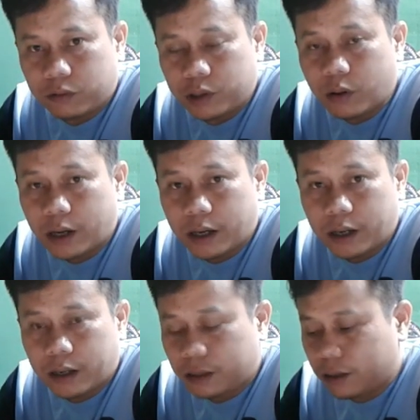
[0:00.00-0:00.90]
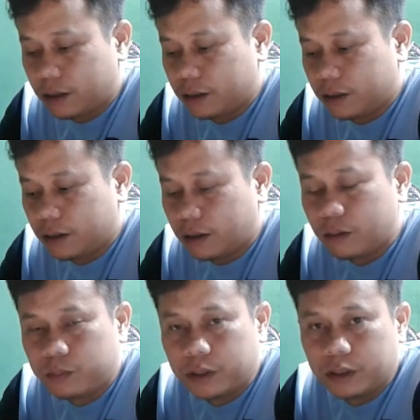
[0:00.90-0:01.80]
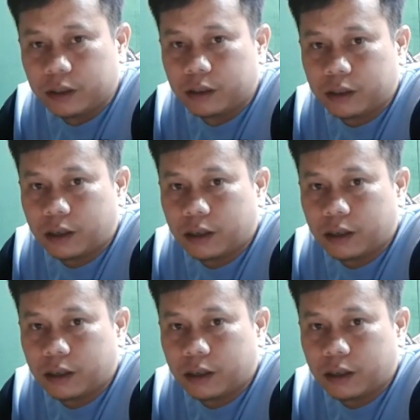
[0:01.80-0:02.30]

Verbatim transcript: violet, kayak lebet,